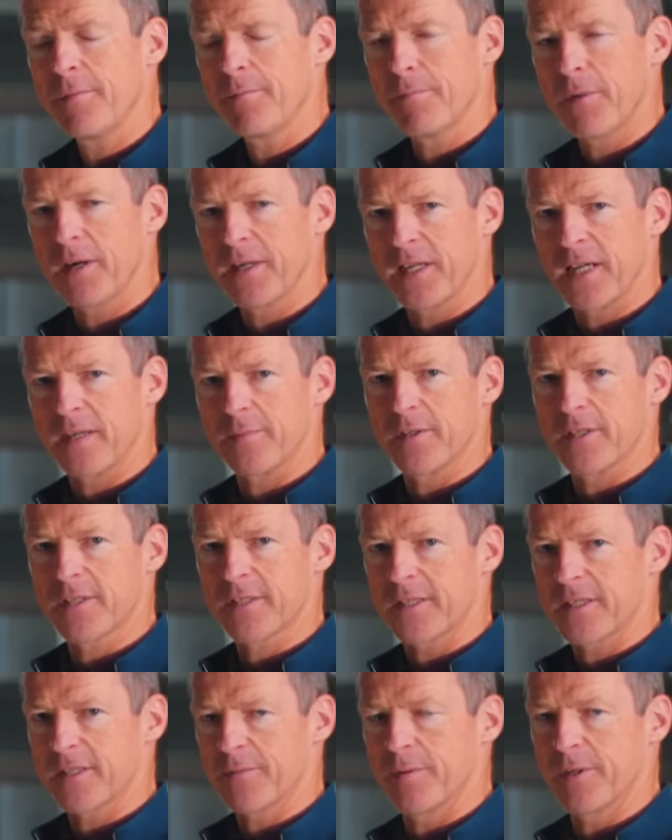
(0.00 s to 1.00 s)
Mein Name ist
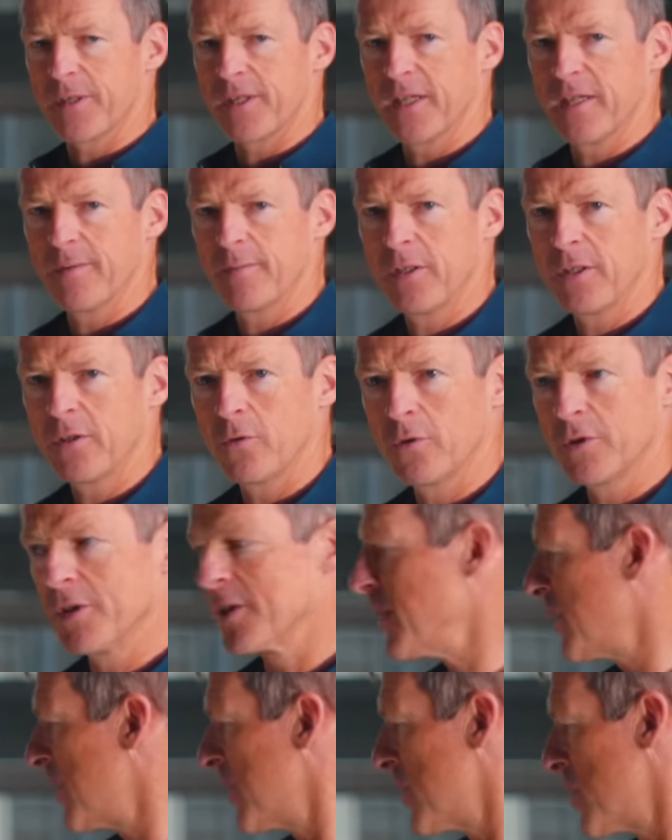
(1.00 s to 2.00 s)
Caspar Gebel
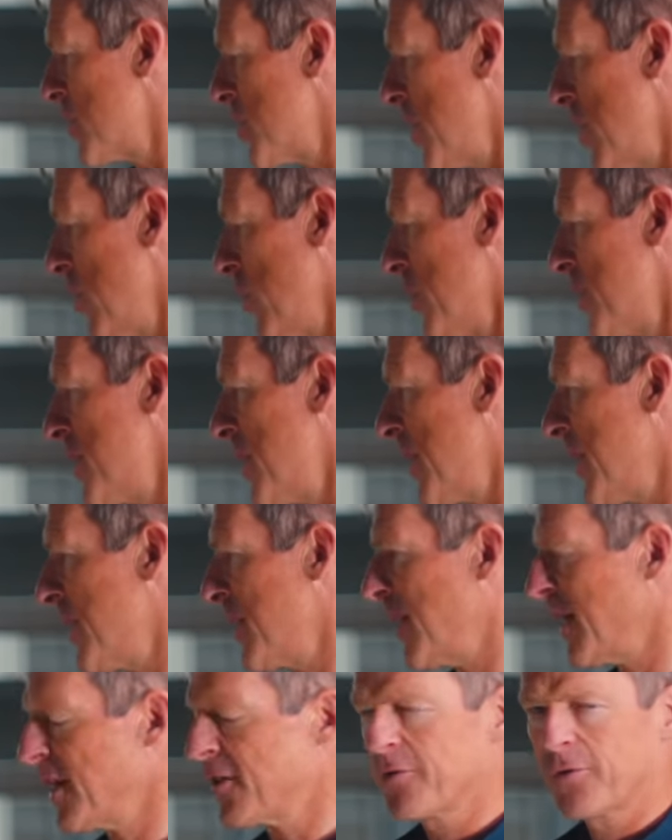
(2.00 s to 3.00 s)
und ich stelle heute ein
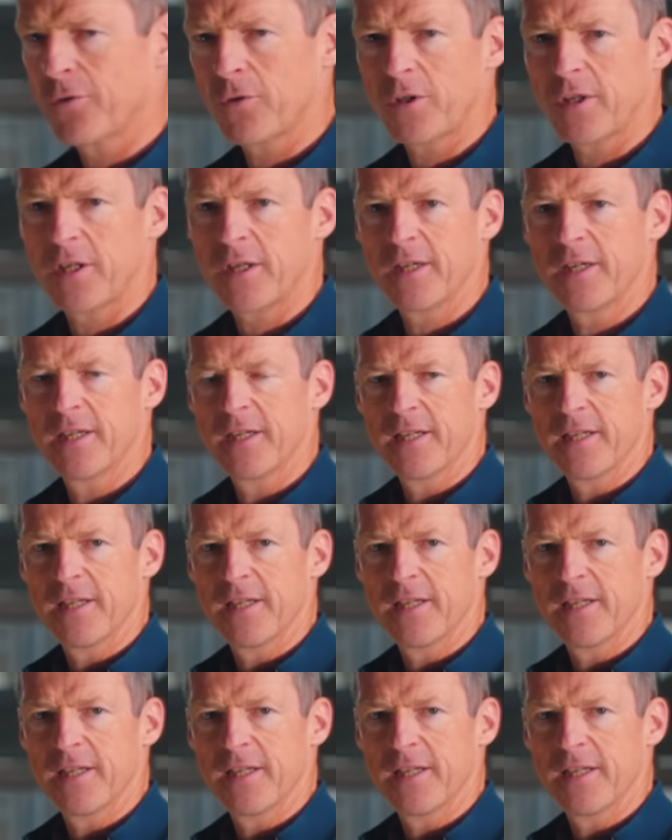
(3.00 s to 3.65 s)
Rad vor,